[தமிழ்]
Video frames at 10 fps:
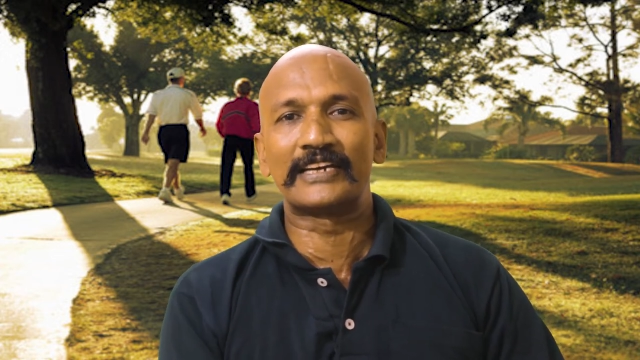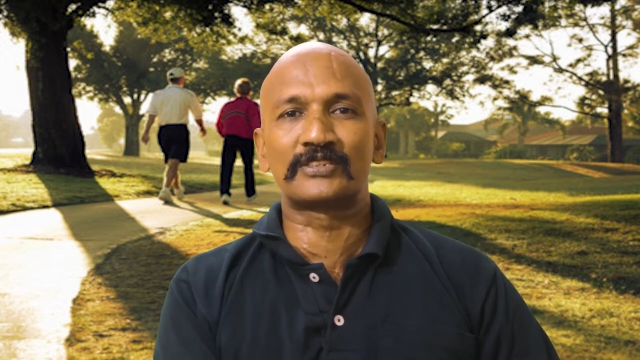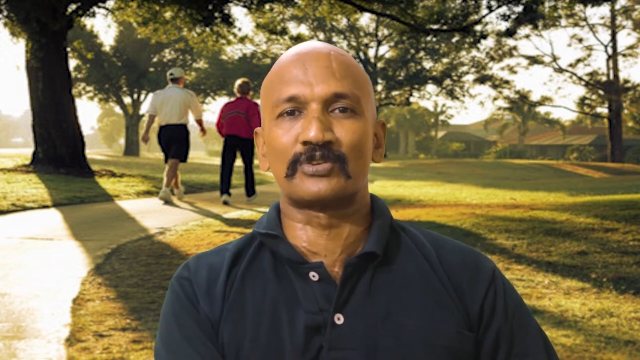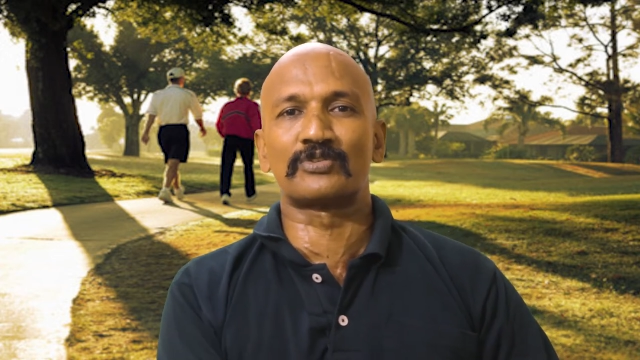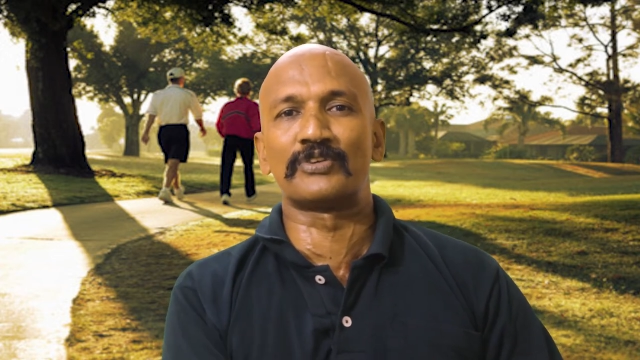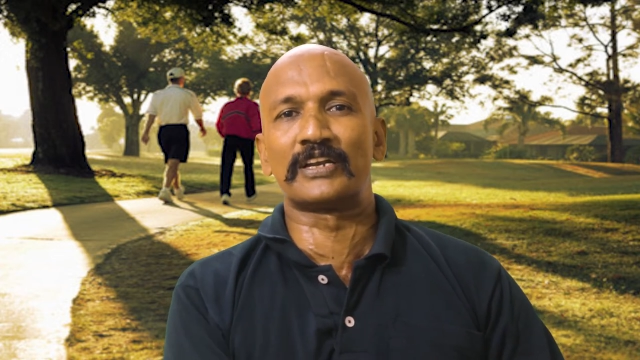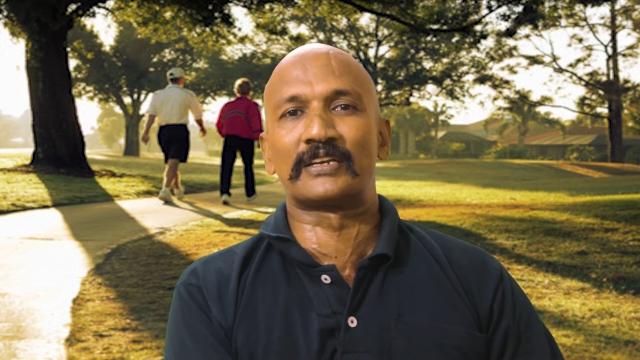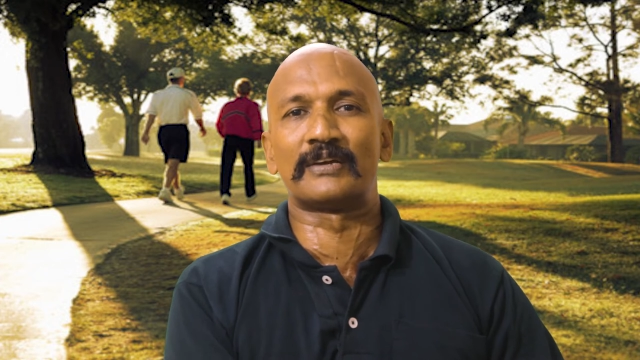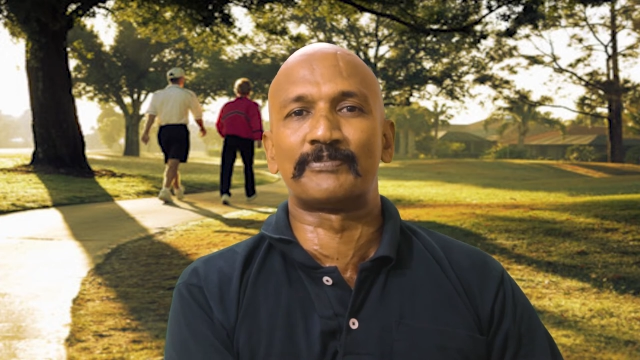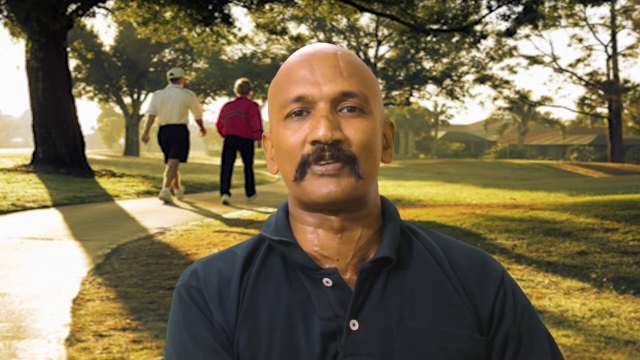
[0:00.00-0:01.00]
ஐசோட்டோனிக்
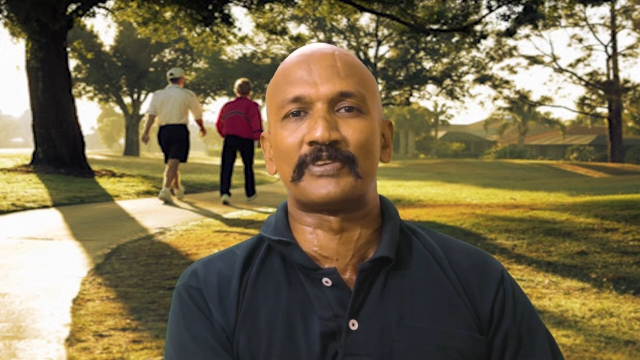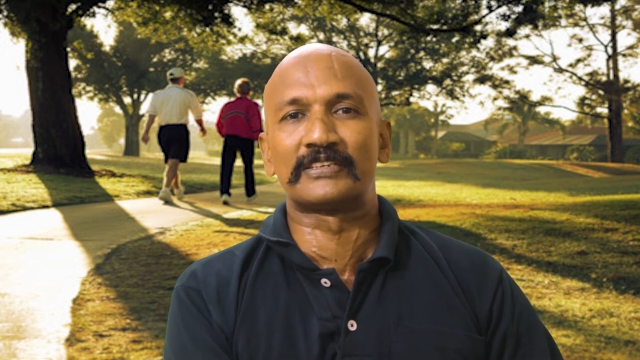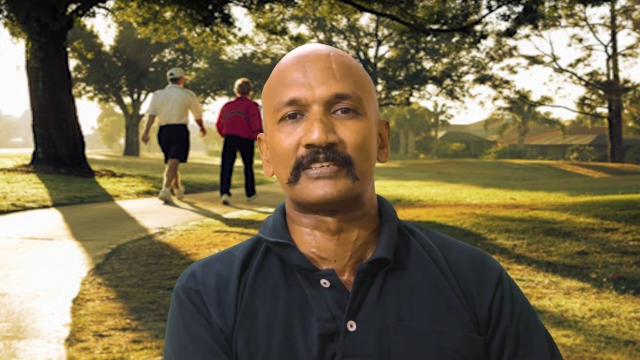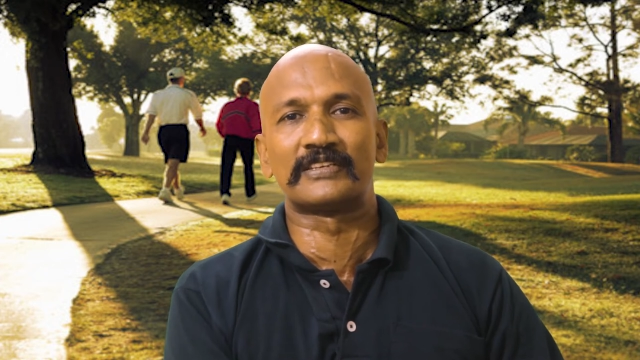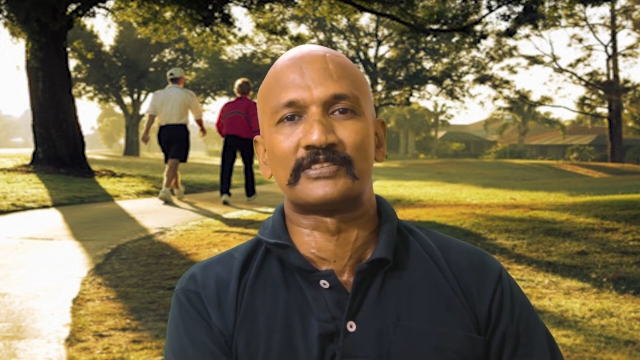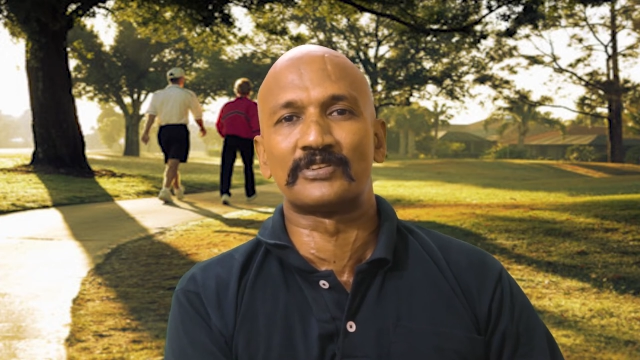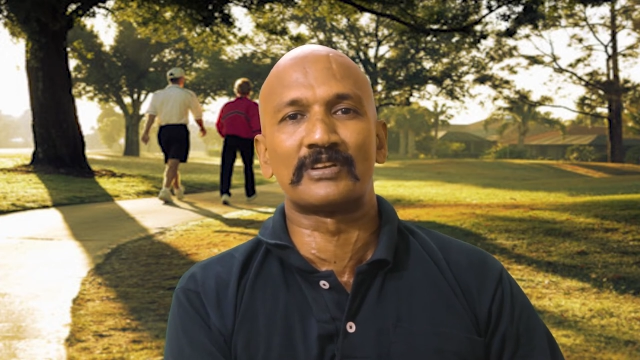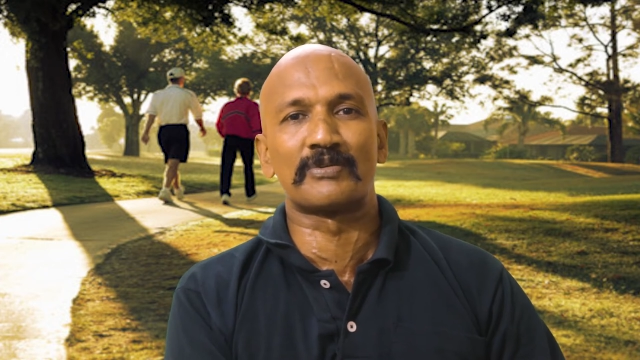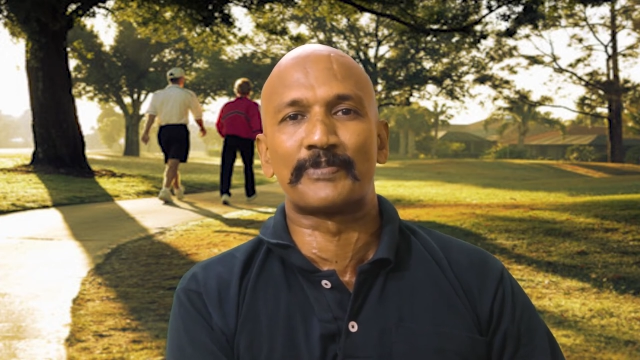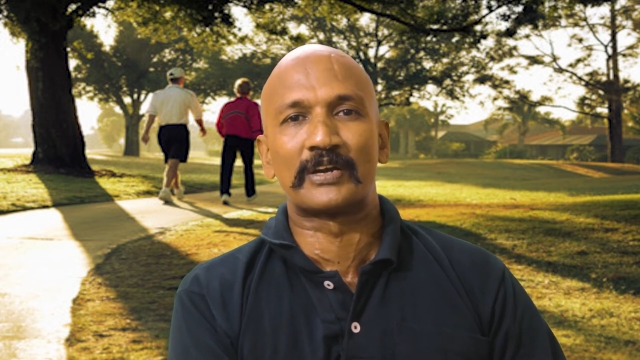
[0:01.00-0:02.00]
டைப் ஆஃப் எக்ஸசைஸ்
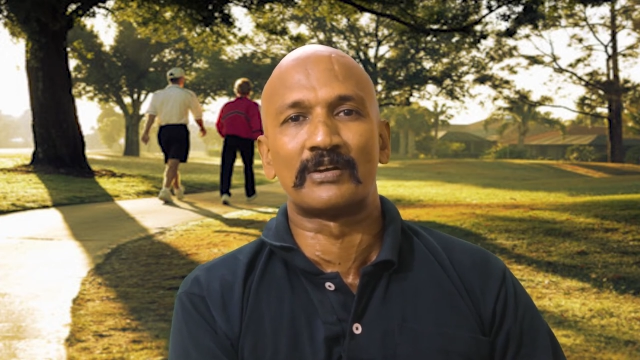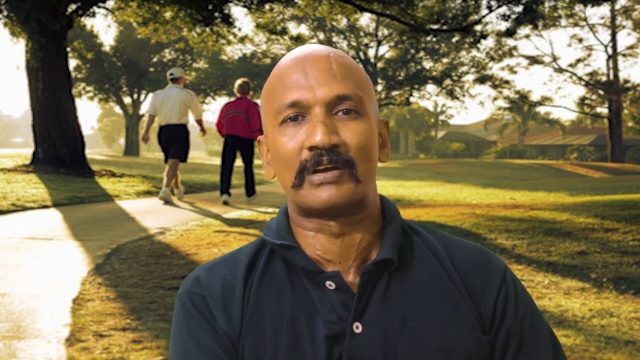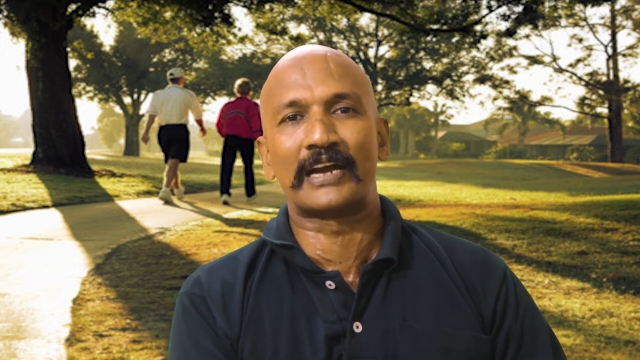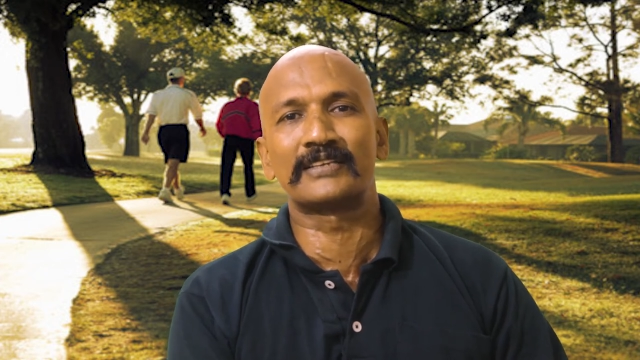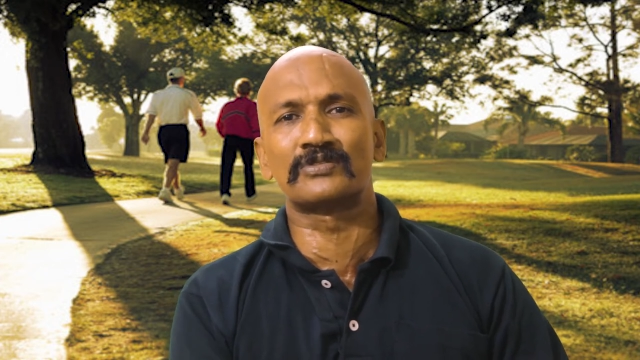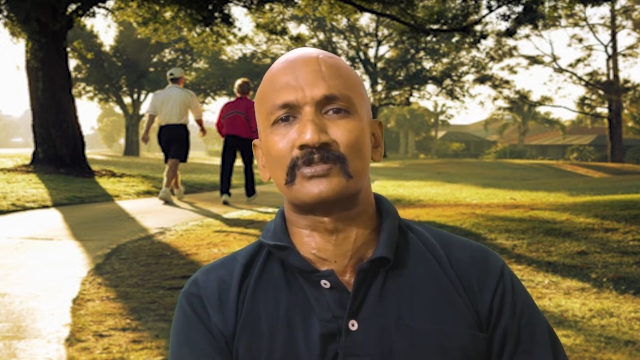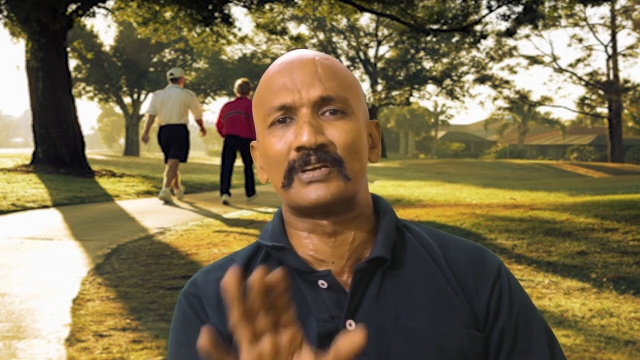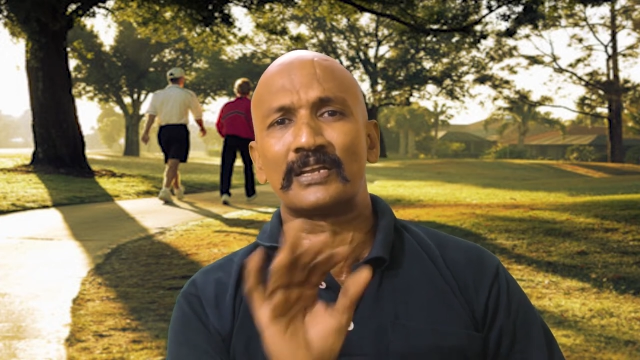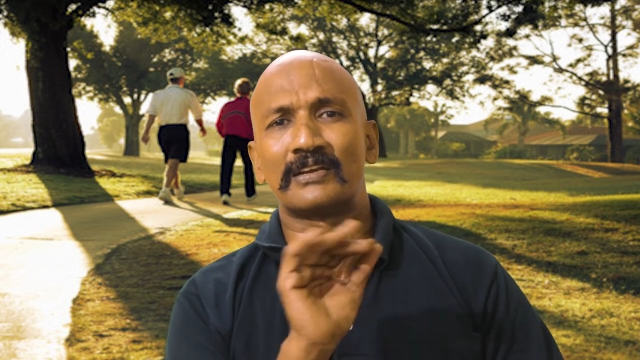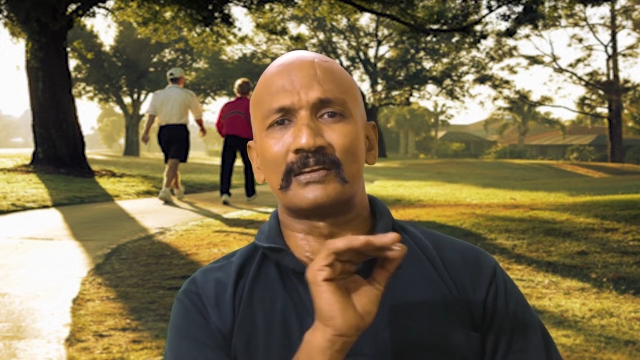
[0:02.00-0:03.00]
வந்து நம்ம பண்ணணும்
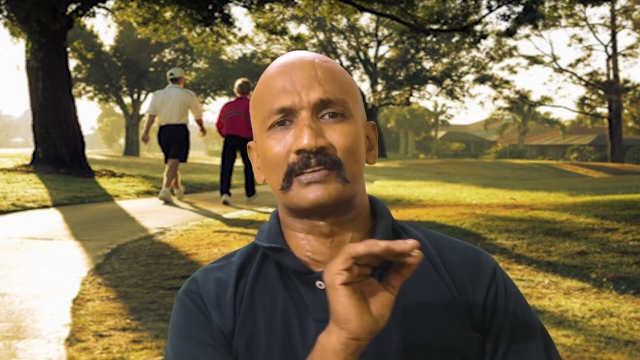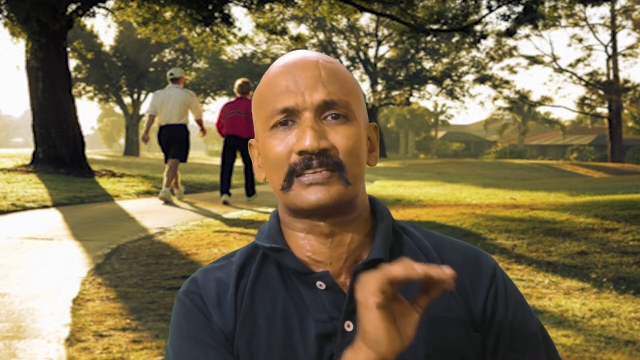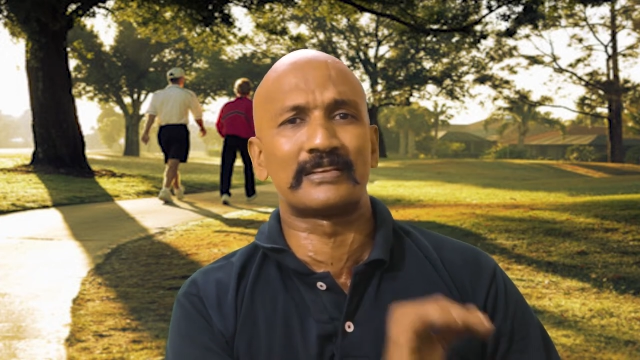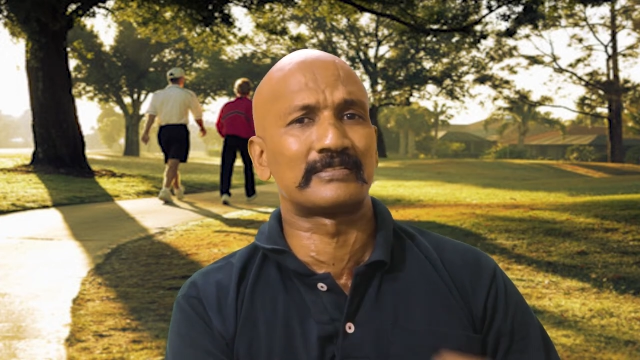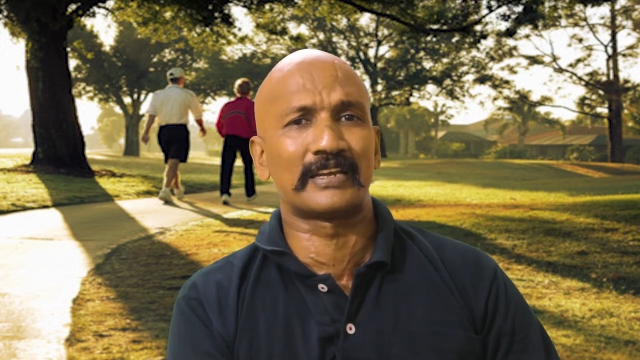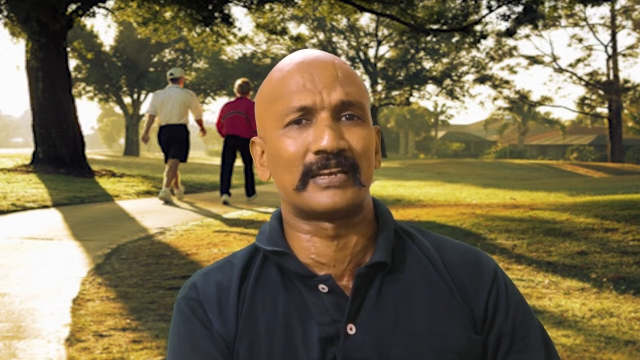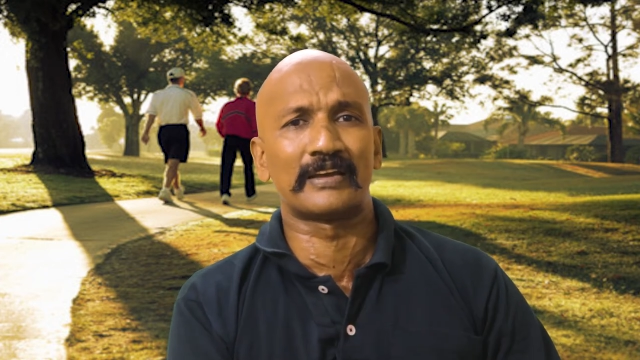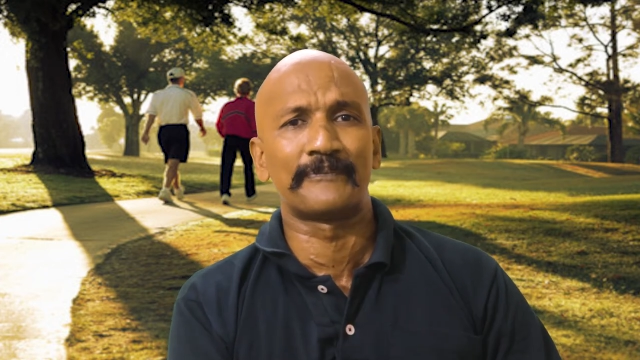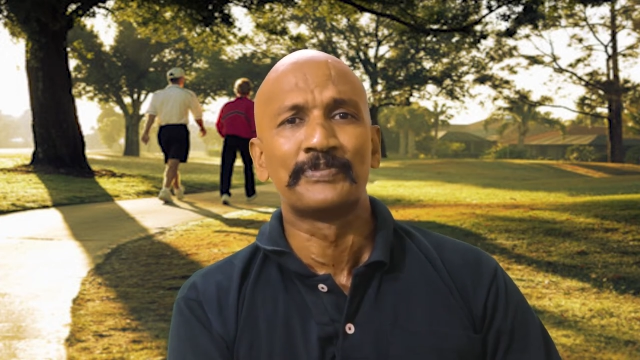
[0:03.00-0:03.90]
ஐசோட்டோனிக் எக்ஸசைஸ்னால் என்ன